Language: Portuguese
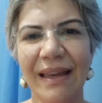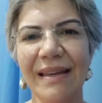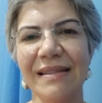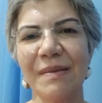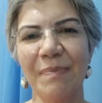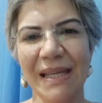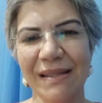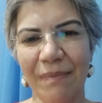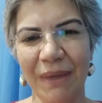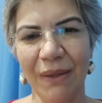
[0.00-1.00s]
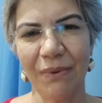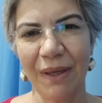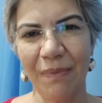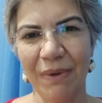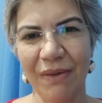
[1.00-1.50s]
esse pensamento
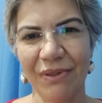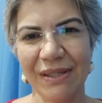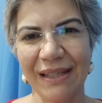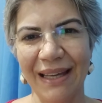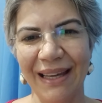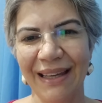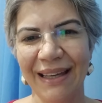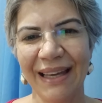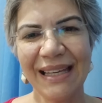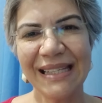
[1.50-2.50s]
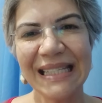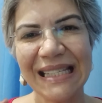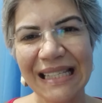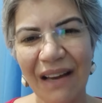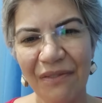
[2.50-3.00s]
aí para você, esse
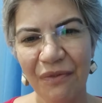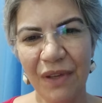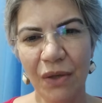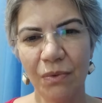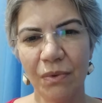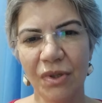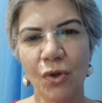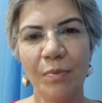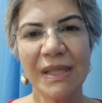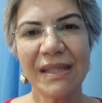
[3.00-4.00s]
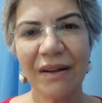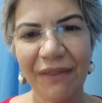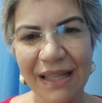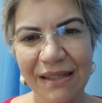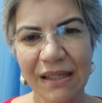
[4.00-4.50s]
desafio de
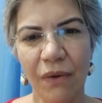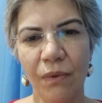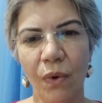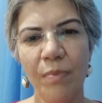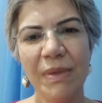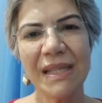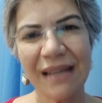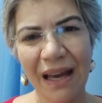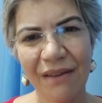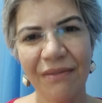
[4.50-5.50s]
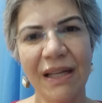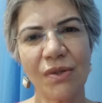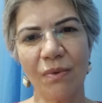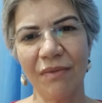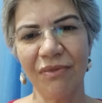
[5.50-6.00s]
observação. Observa na
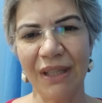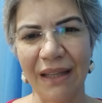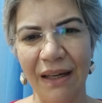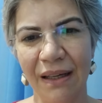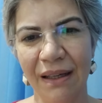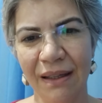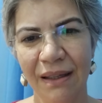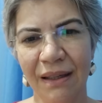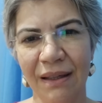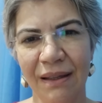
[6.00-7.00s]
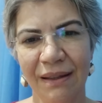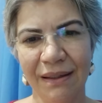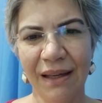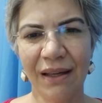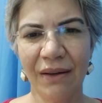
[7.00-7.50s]
sua vida,
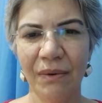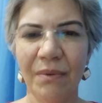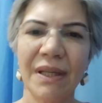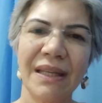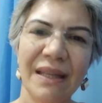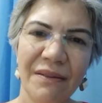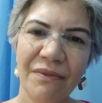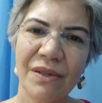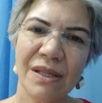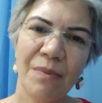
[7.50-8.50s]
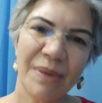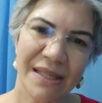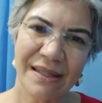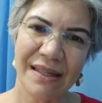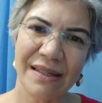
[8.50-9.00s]
né? O que você
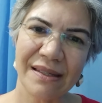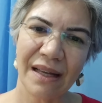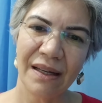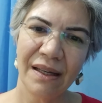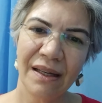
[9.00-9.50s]
precisa